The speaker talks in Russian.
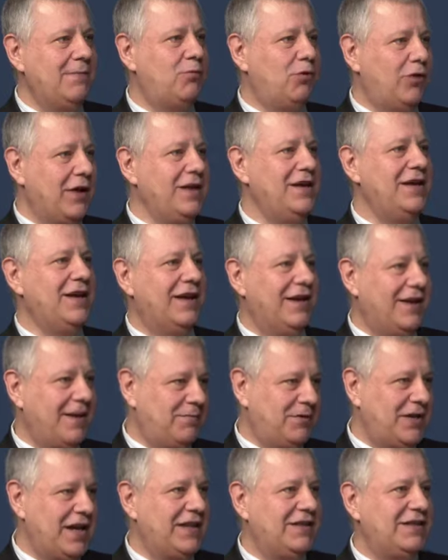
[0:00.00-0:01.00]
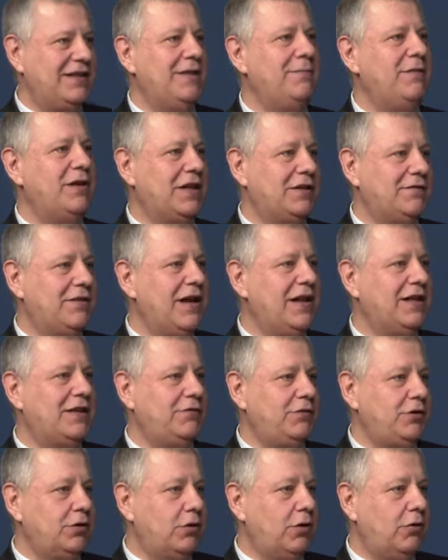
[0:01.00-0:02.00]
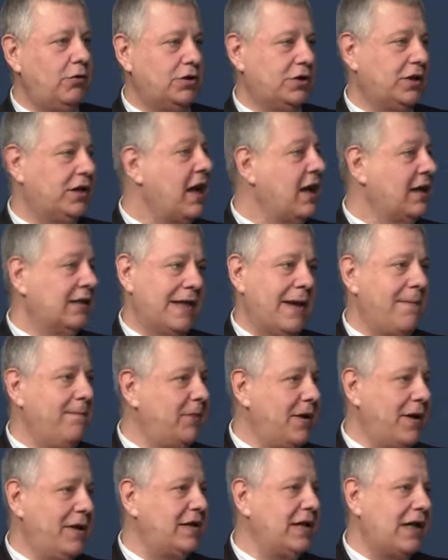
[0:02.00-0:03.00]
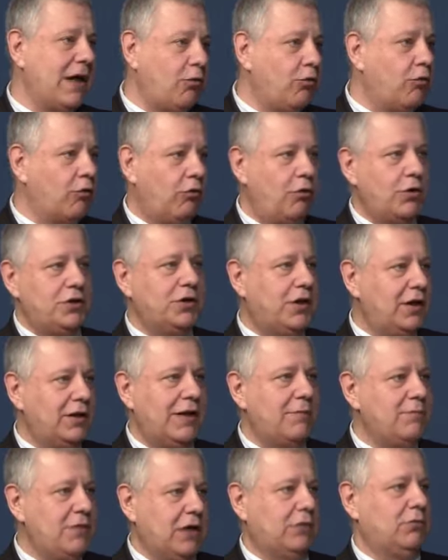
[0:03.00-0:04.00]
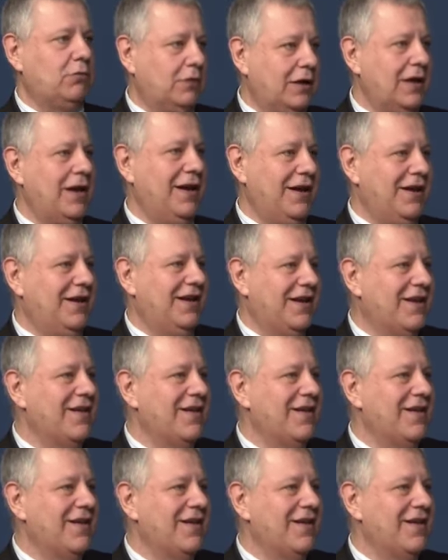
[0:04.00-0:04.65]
буконьеры, общаясь с ними, назвали это веселый Роджер. Сами понимаете, никакого Роджера там нету, да? И,